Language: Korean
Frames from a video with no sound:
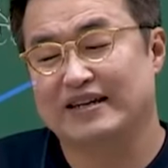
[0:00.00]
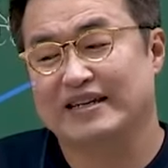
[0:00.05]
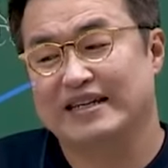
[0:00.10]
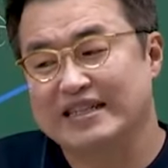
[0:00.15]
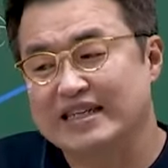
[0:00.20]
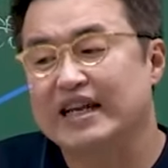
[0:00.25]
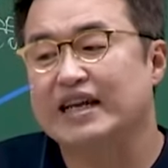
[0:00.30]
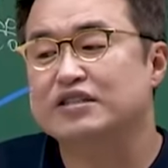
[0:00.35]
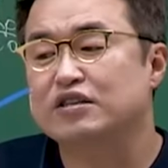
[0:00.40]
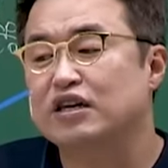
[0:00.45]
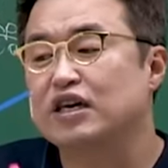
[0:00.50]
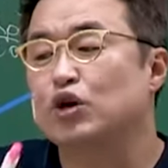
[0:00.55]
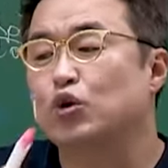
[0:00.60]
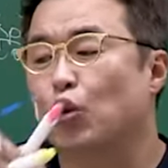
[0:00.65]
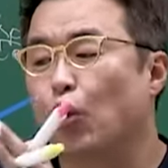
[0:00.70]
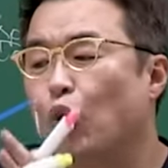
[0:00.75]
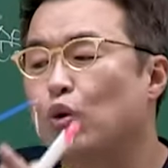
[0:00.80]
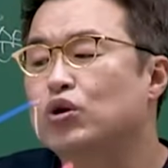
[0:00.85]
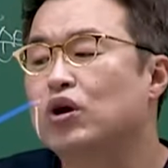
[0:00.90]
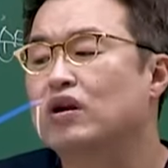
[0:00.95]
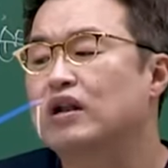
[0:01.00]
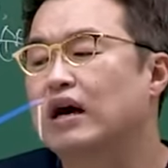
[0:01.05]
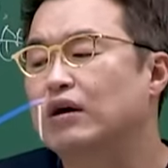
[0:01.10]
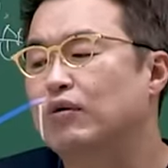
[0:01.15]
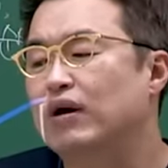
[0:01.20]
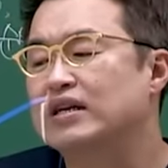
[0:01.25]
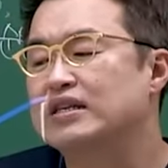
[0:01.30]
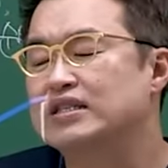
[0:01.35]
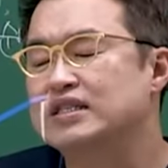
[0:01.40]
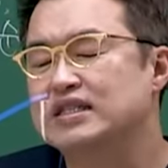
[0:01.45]
그래서 이
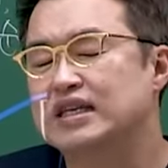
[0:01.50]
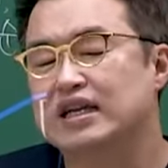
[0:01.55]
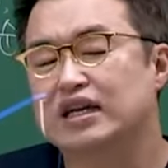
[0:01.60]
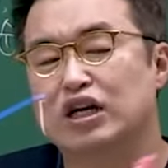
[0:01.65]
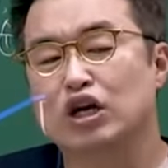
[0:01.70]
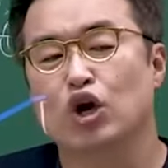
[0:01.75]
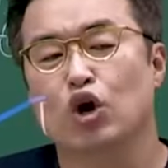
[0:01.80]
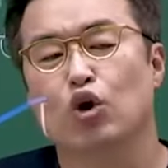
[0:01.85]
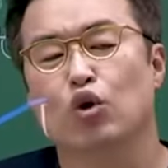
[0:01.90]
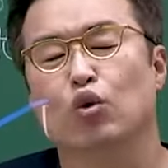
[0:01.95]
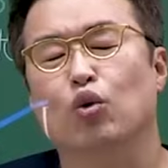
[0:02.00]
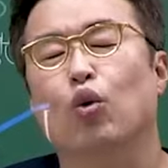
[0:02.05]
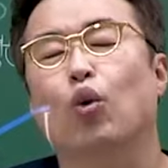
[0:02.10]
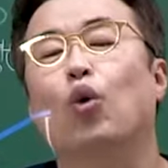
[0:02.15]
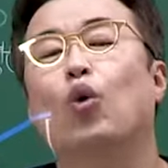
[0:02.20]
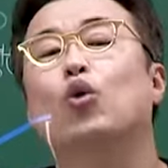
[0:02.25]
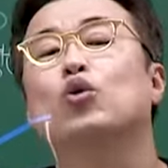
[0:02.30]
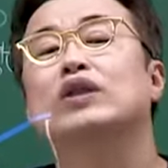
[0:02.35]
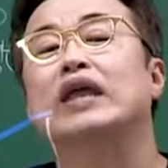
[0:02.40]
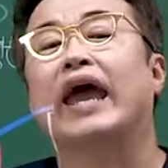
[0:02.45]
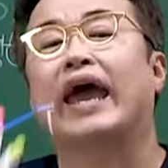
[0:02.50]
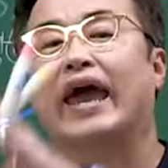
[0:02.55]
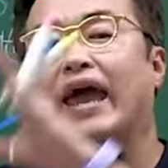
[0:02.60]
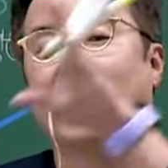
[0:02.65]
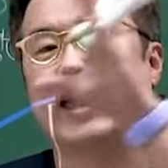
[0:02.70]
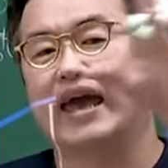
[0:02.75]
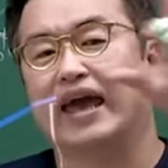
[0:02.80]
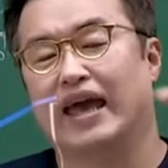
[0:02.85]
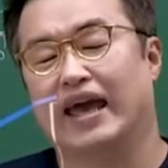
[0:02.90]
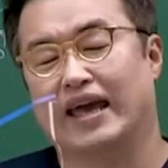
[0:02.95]
고려라고 하는 시대를 고대